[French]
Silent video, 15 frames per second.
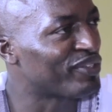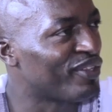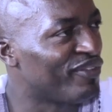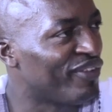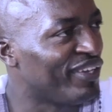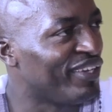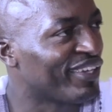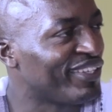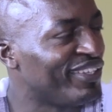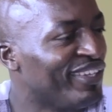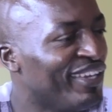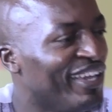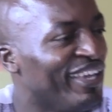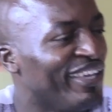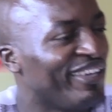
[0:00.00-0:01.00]
Pasteur Valérie.
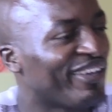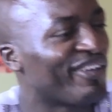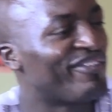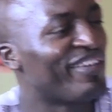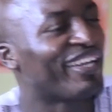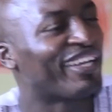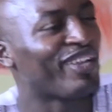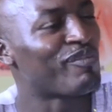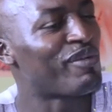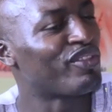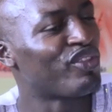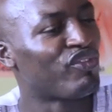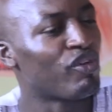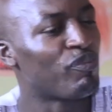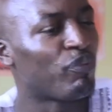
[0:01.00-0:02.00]
Il revient
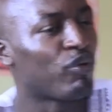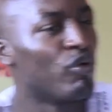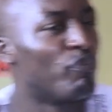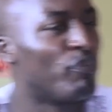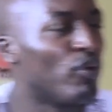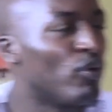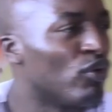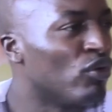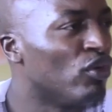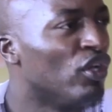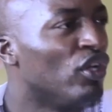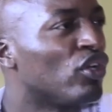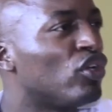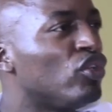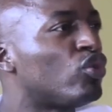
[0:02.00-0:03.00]
clairement de vos propos
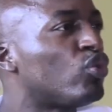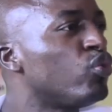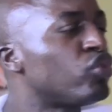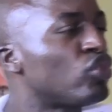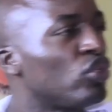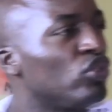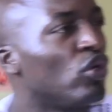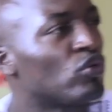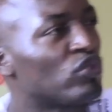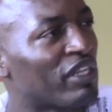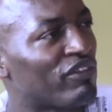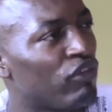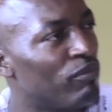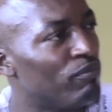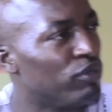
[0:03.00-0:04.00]
que tout ce dont
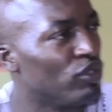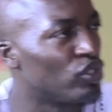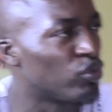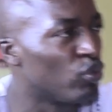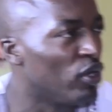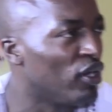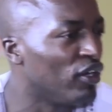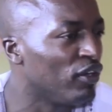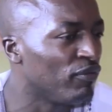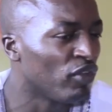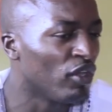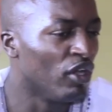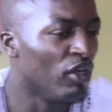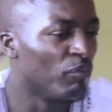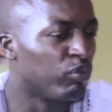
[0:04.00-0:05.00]
nous avons besoin
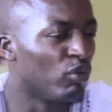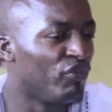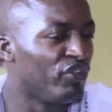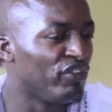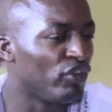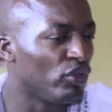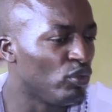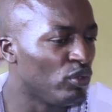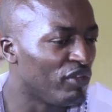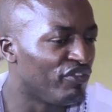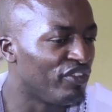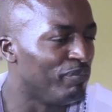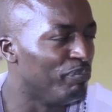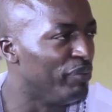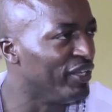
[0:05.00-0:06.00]
pour vivre une
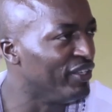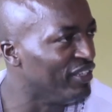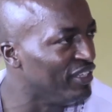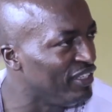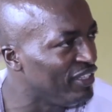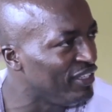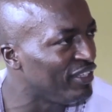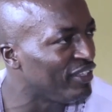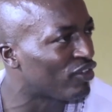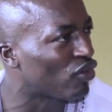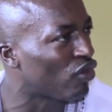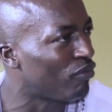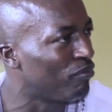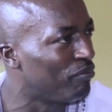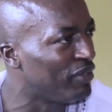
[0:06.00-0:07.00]
vie bénie,
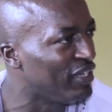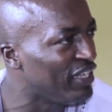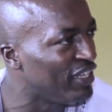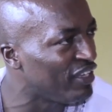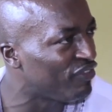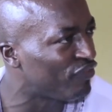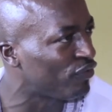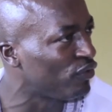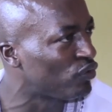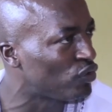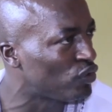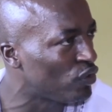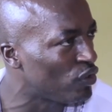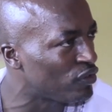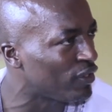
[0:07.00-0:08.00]
comblée,
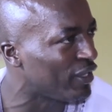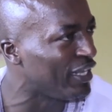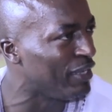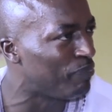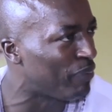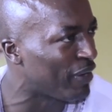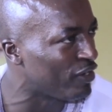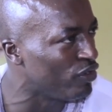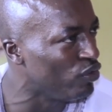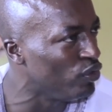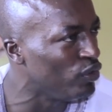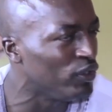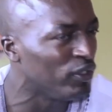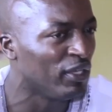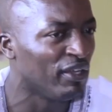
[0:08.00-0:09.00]
fructueuse,
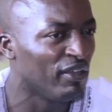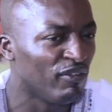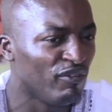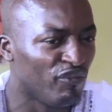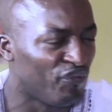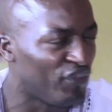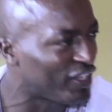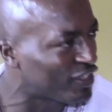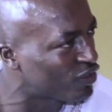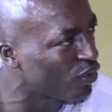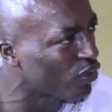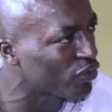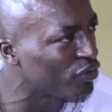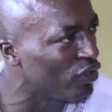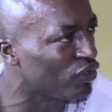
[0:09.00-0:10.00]
épanouie,
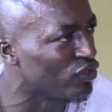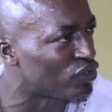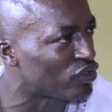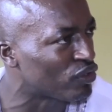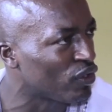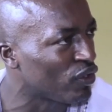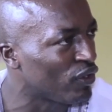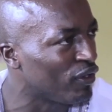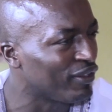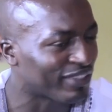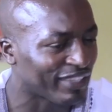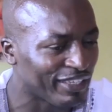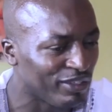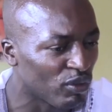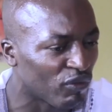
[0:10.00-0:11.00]
victorieuse,
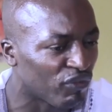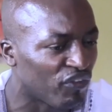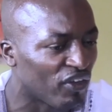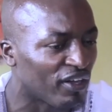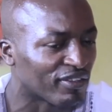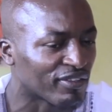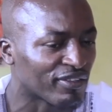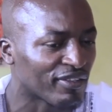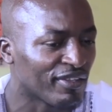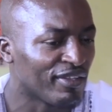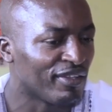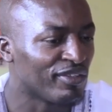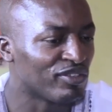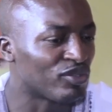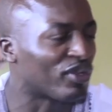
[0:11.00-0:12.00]
triomphante,
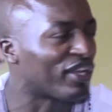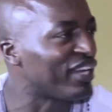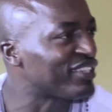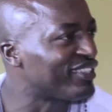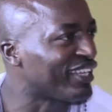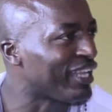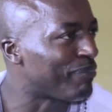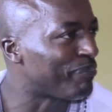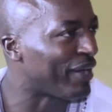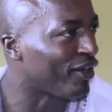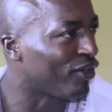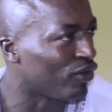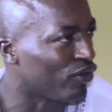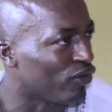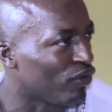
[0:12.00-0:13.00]
se cache dans la
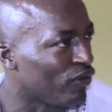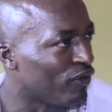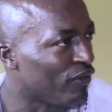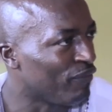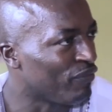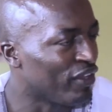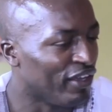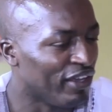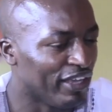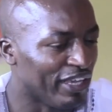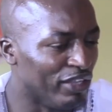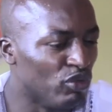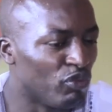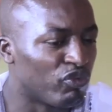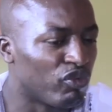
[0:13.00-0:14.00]
parole. Mm. Tout à fait.
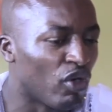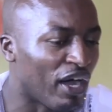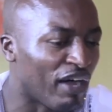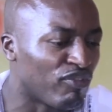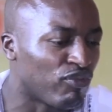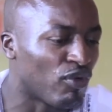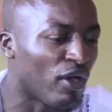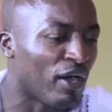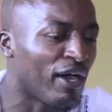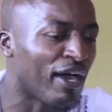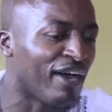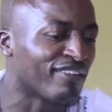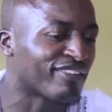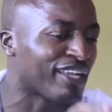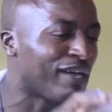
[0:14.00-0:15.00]
Et nous pouvons
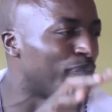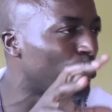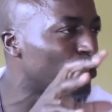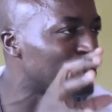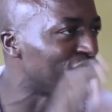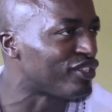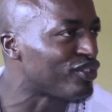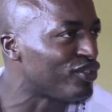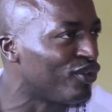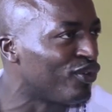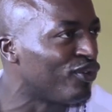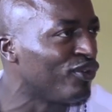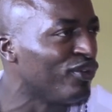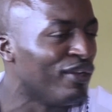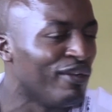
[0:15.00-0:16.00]
avoir, entrer en
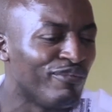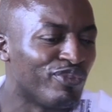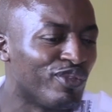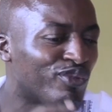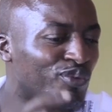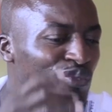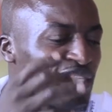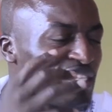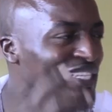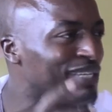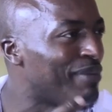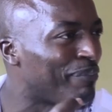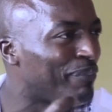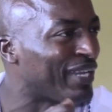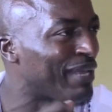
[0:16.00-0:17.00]
possession de tous ces
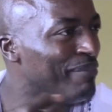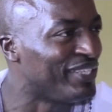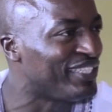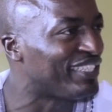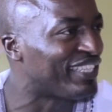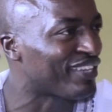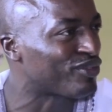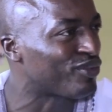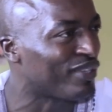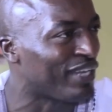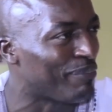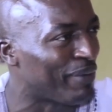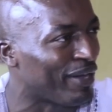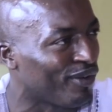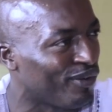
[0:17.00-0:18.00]
éléments par la méditation de
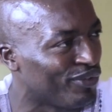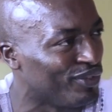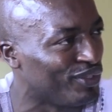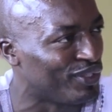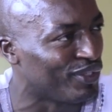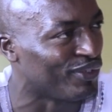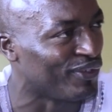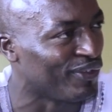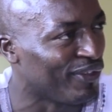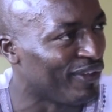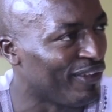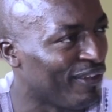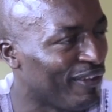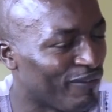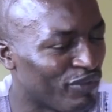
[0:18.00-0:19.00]
la parole de Dieu.
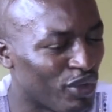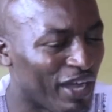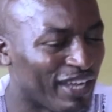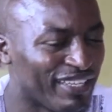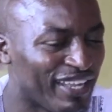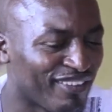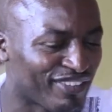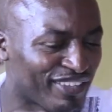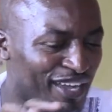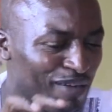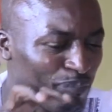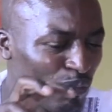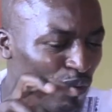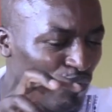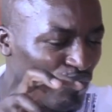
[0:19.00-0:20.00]
Tout à fait. en entrant
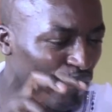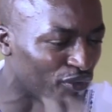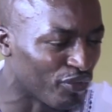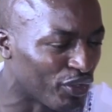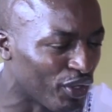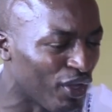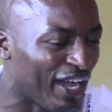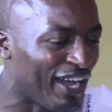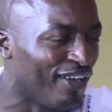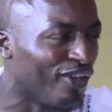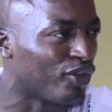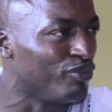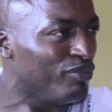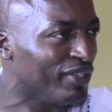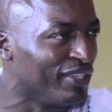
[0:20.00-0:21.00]
en profondeur, en
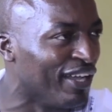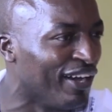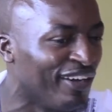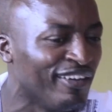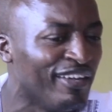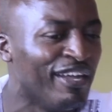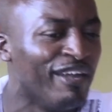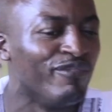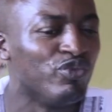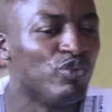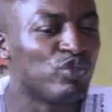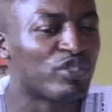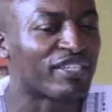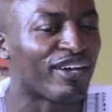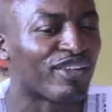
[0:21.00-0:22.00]
ruminant,
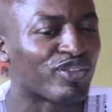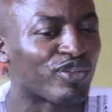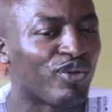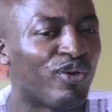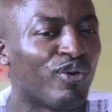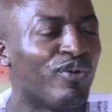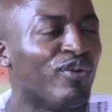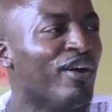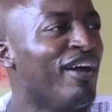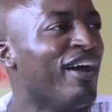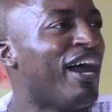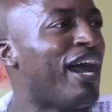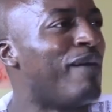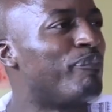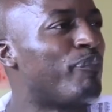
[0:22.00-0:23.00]
nous entrons
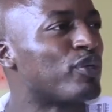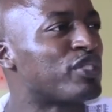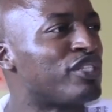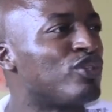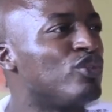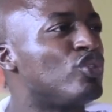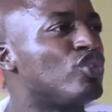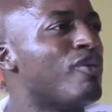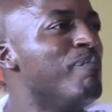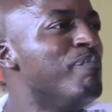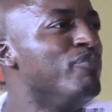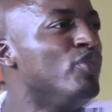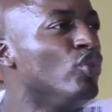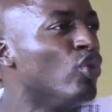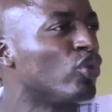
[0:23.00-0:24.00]
en possession
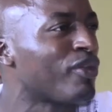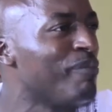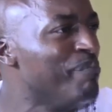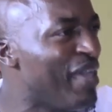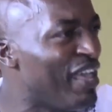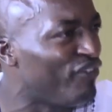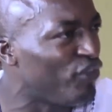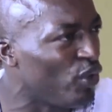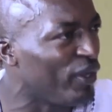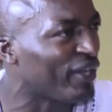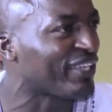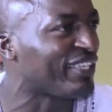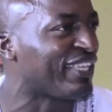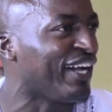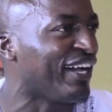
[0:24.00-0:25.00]
de, notre merveilleux
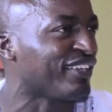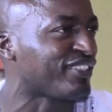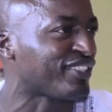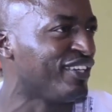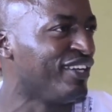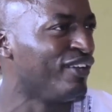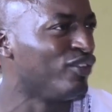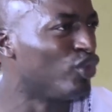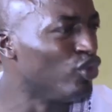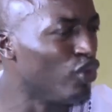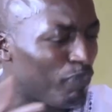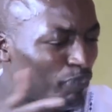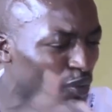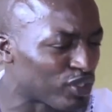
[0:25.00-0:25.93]
héritage, mm. de nos